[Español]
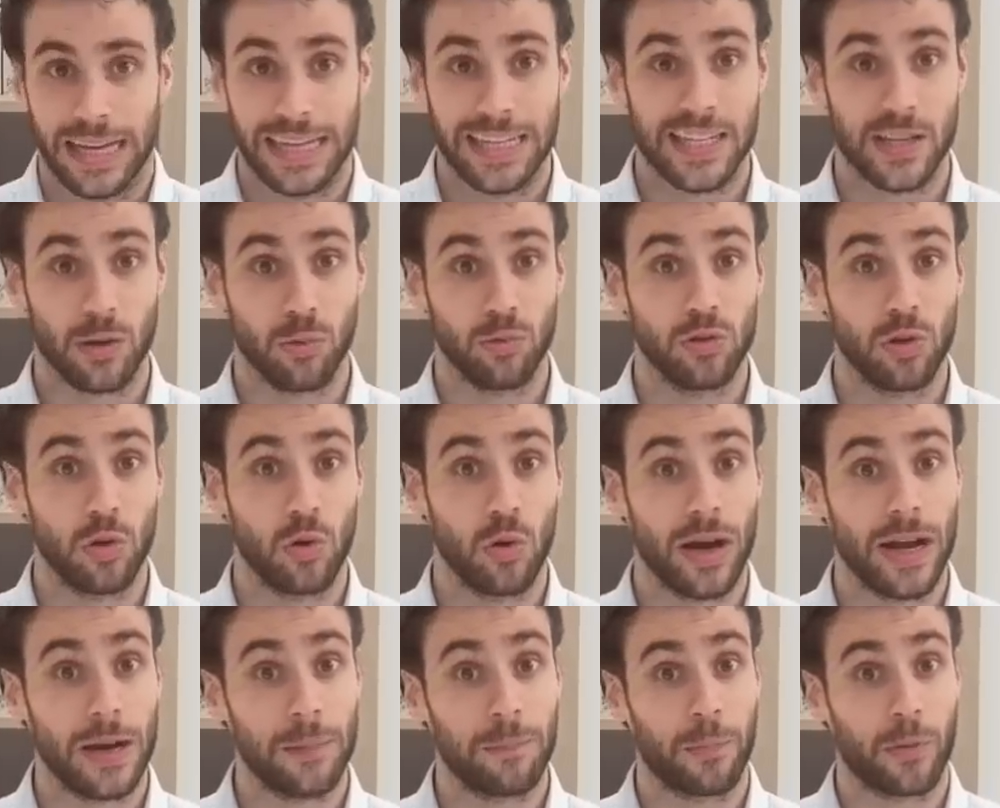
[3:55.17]
En segundo
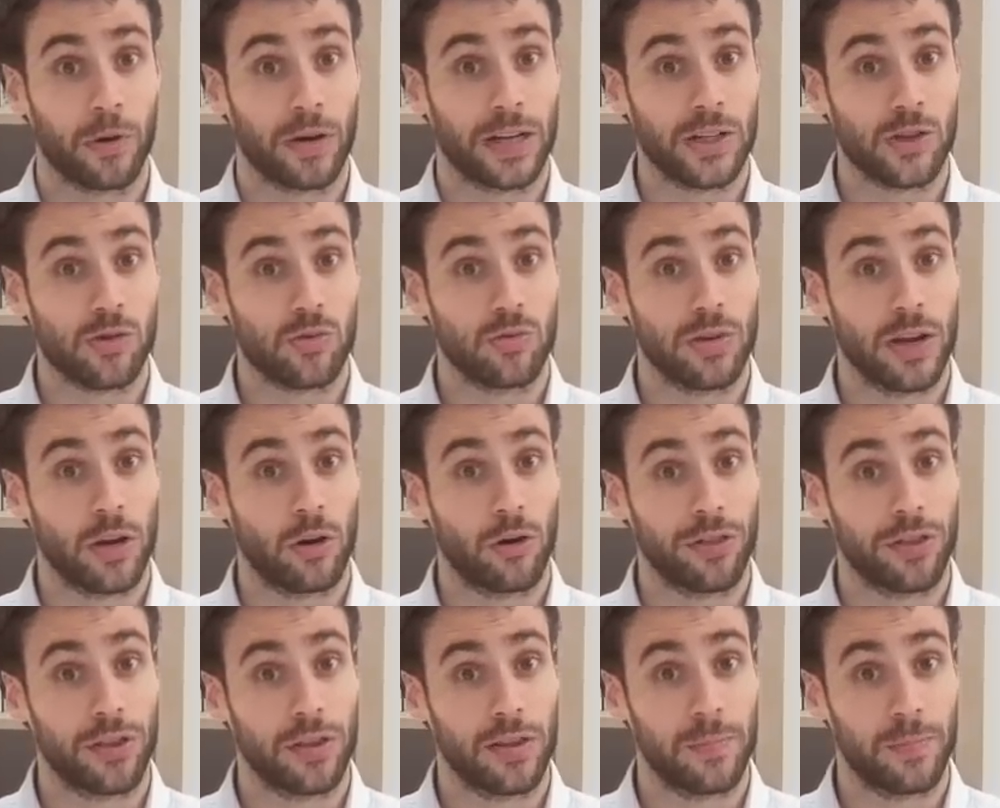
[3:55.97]
lugar, porque es un
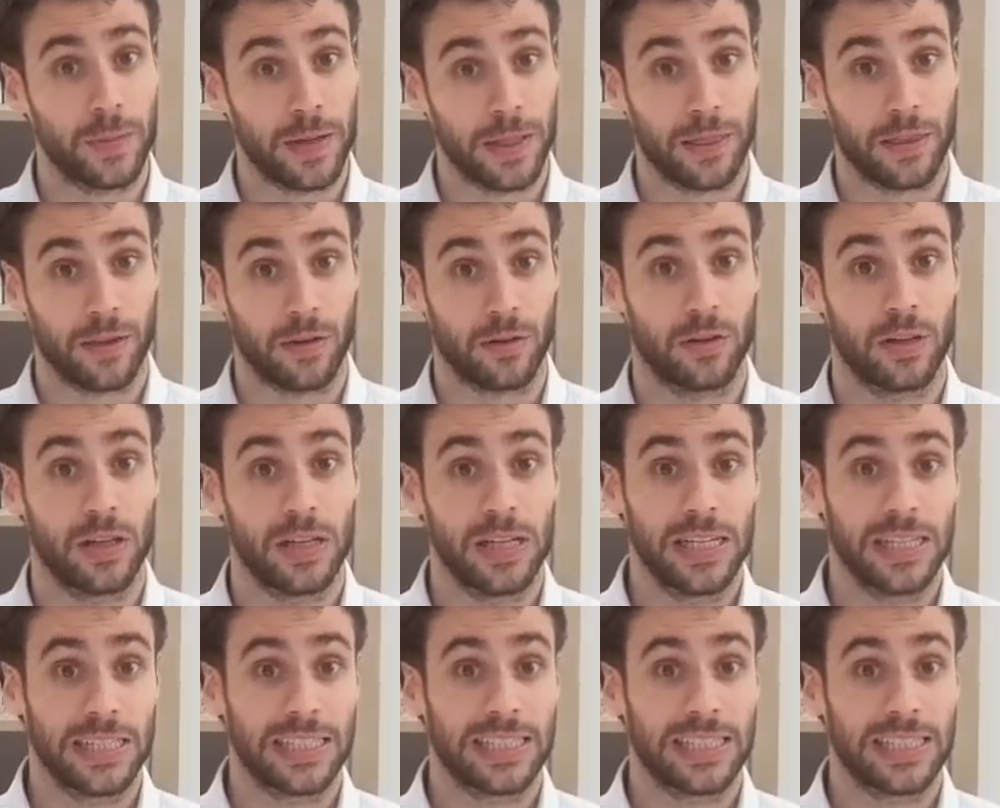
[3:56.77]
negocio de precio.